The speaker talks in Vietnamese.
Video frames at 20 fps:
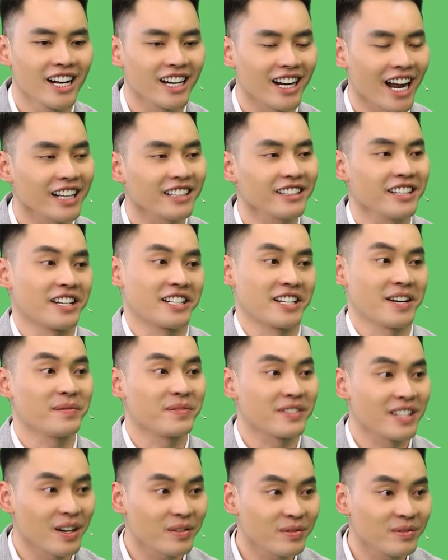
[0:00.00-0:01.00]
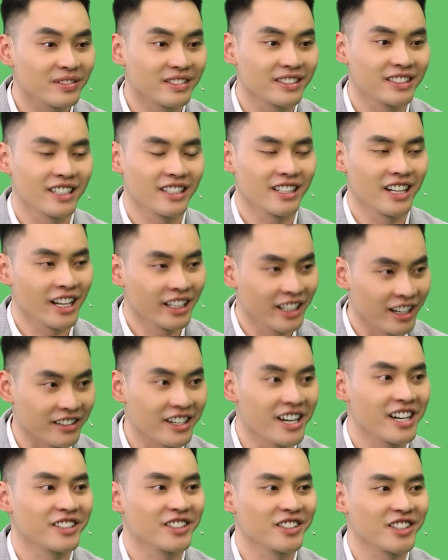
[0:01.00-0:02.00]
cách để chăm sóc lên thực
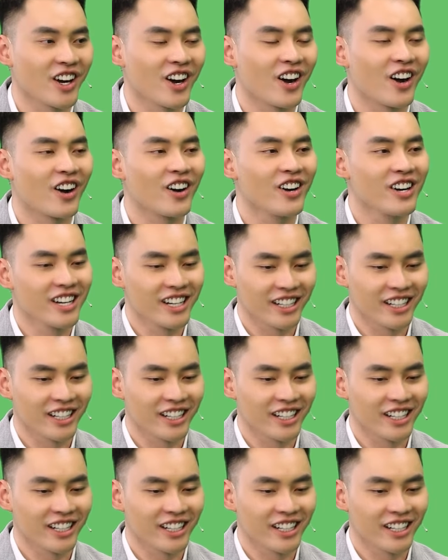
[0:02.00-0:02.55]
đơn cho